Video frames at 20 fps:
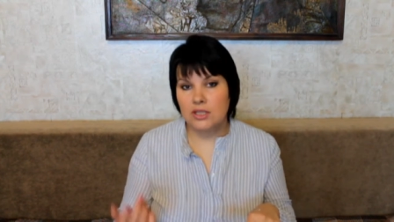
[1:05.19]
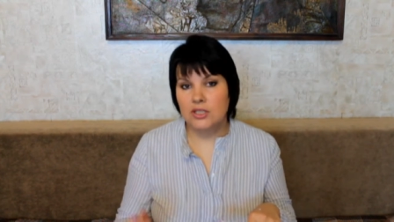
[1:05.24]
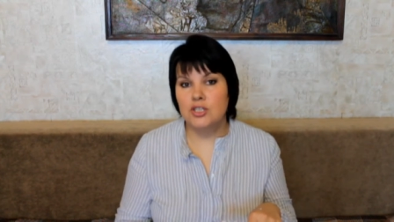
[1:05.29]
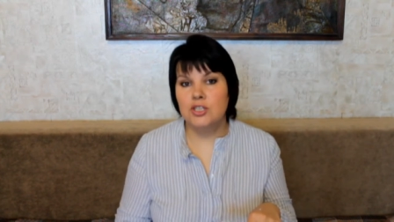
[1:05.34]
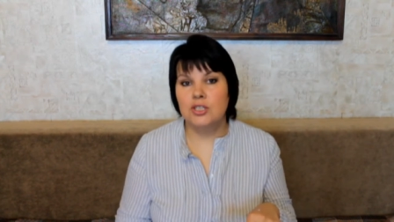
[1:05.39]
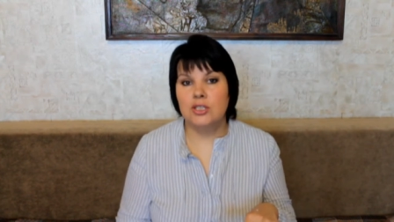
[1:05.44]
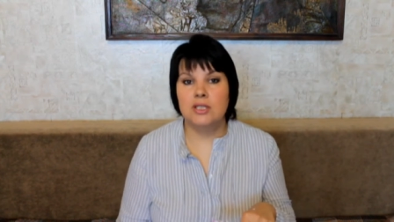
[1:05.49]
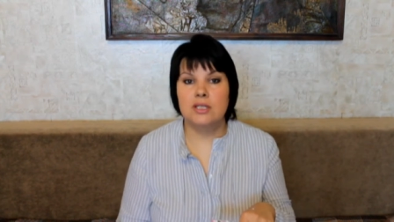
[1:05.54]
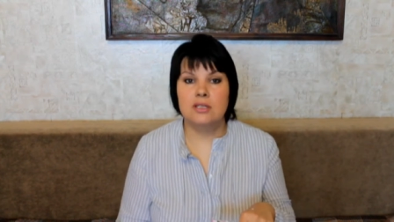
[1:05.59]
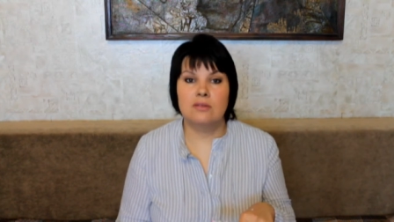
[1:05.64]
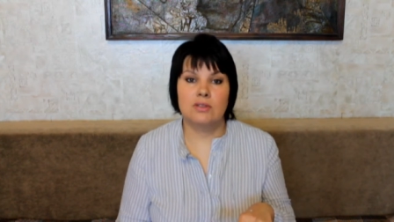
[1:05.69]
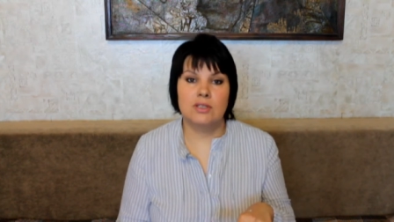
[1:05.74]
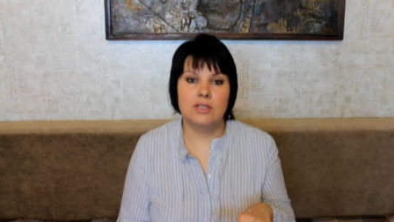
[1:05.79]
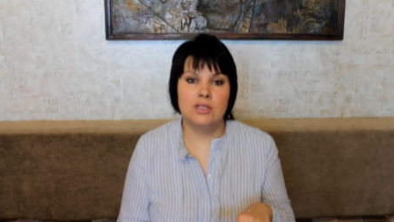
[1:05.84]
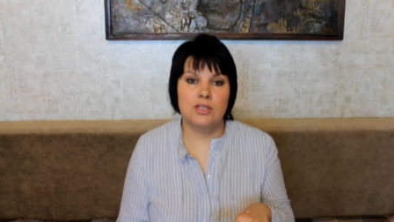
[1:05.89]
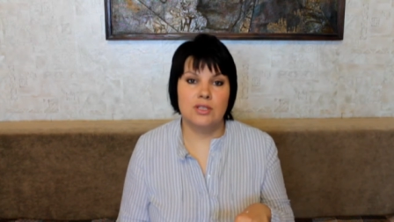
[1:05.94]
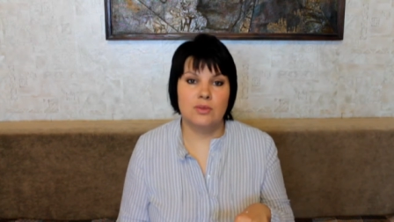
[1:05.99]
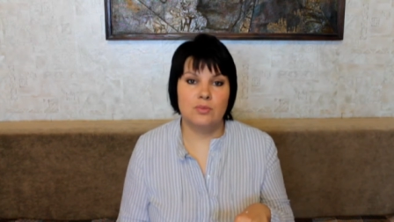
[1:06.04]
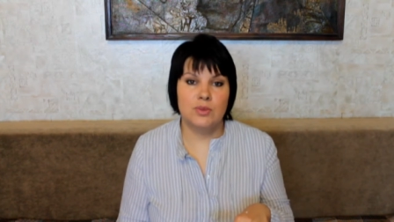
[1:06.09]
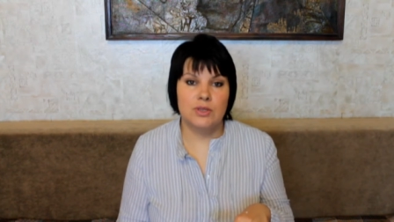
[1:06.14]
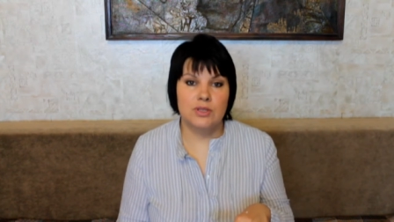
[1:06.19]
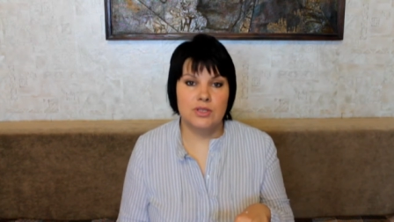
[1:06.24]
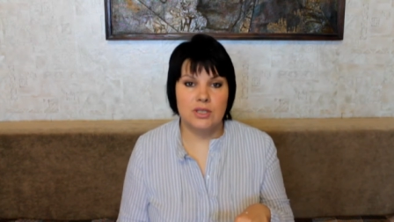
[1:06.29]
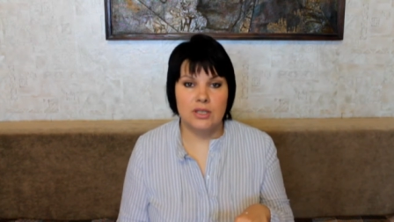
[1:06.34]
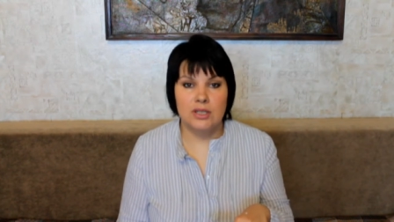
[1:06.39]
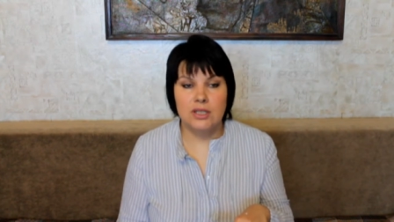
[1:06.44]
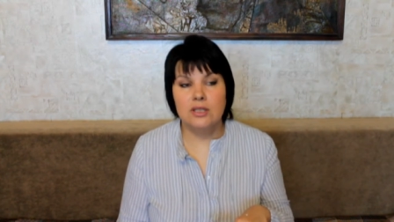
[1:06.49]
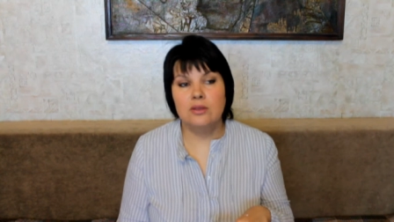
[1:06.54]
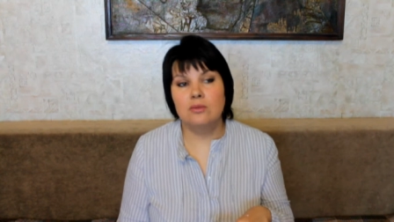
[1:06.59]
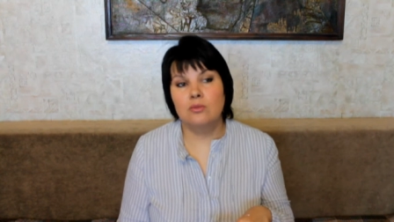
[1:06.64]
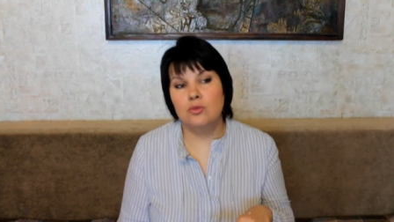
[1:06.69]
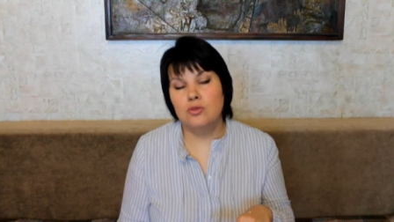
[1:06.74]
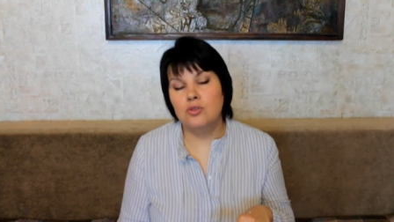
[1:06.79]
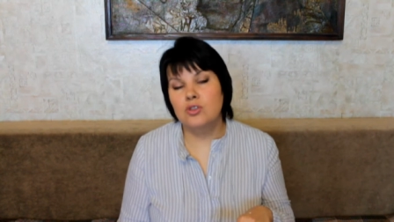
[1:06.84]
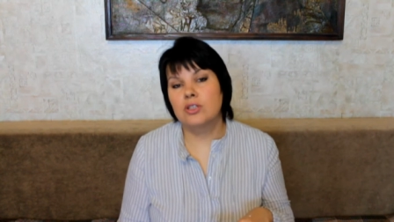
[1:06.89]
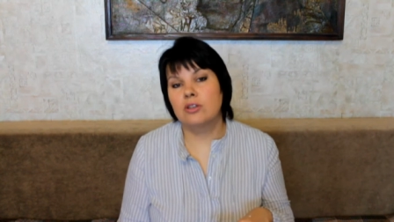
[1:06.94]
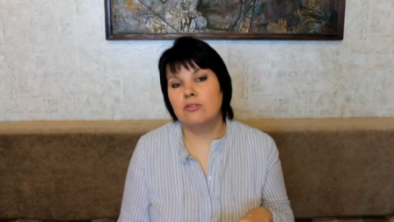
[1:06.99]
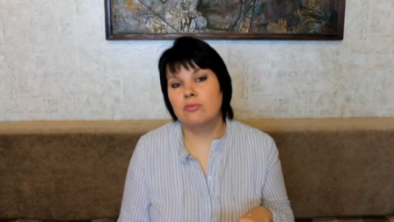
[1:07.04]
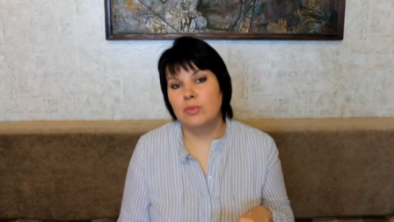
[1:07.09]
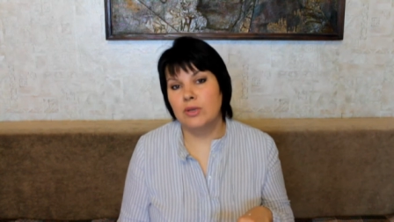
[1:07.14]
начиная с 25 лет,
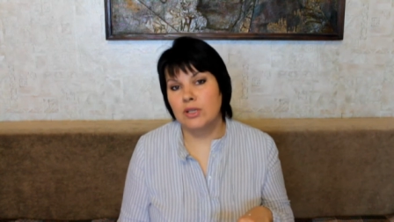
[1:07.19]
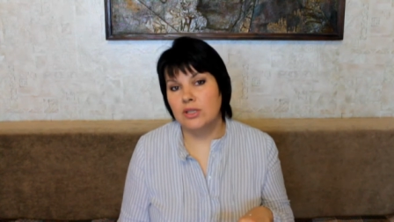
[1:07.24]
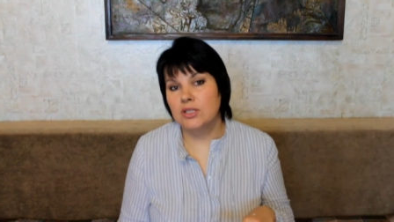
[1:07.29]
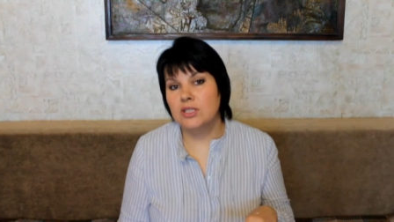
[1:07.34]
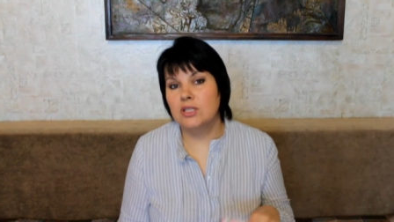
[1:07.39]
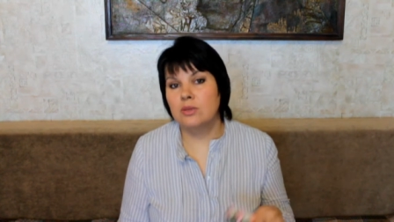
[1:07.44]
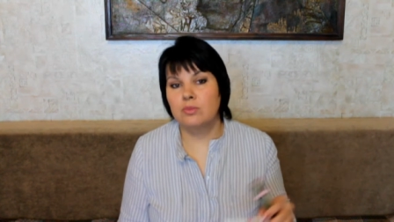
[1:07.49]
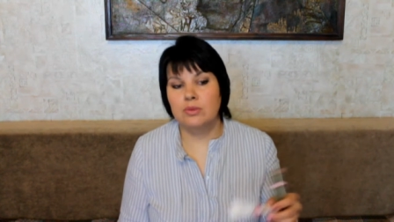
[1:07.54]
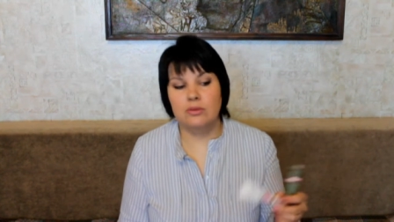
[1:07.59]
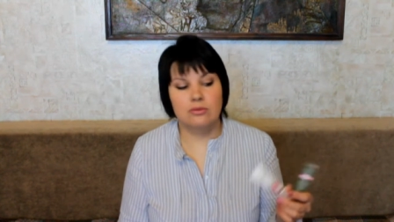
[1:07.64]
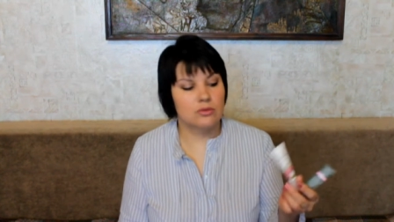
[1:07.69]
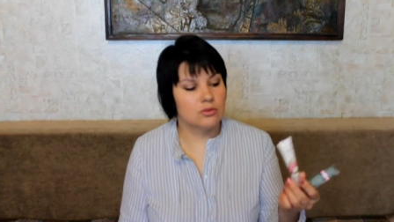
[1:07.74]
можно, в принципе,